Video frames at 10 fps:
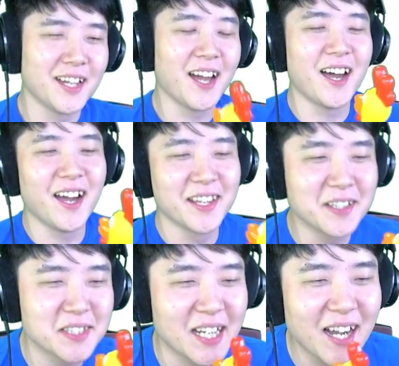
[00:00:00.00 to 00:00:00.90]
야,
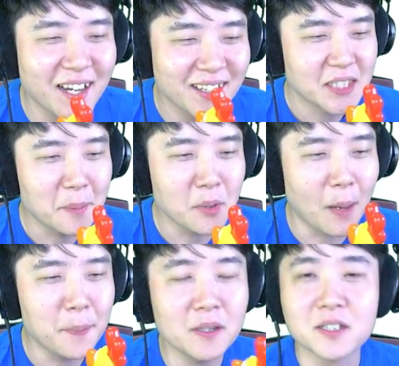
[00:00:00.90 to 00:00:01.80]
이건 착각 참.
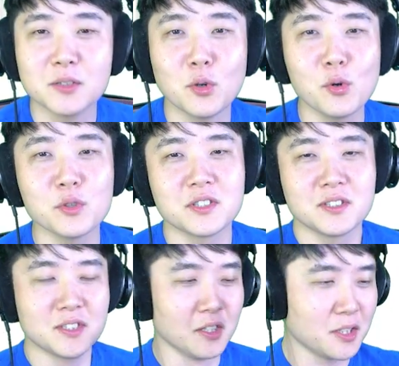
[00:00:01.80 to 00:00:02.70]
하필 글로
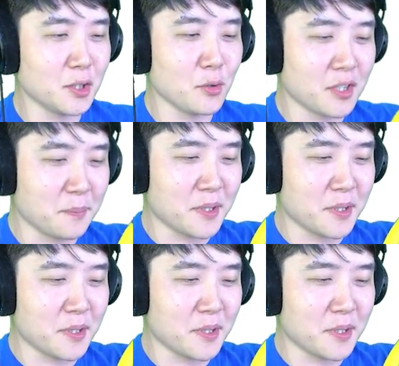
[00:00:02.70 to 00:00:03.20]
거기로 이렇게